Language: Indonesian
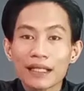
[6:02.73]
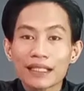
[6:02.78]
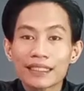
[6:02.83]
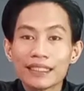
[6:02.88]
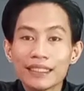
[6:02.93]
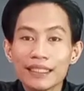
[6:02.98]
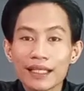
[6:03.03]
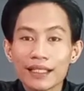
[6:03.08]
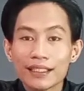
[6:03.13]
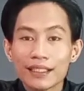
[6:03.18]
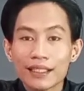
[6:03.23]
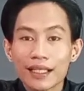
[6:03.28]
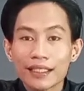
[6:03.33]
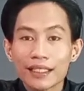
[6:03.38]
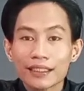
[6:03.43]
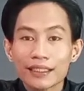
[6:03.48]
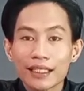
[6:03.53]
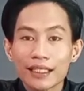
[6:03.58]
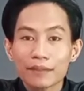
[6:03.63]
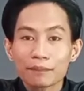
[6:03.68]
makiyah dan
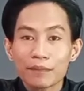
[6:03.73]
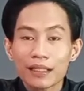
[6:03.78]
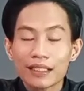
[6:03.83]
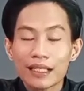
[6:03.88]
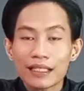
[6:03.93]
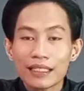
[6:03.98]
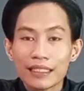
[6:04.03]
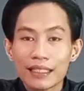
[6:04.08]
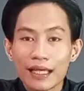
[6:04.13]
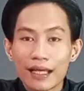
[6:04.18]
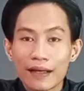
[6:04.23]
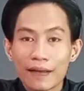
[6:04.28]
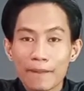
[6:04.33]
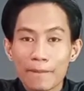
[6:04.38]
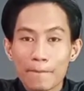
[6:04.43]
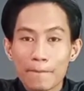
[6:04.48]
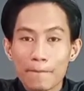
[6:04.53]
ayat-ayat madaniyah?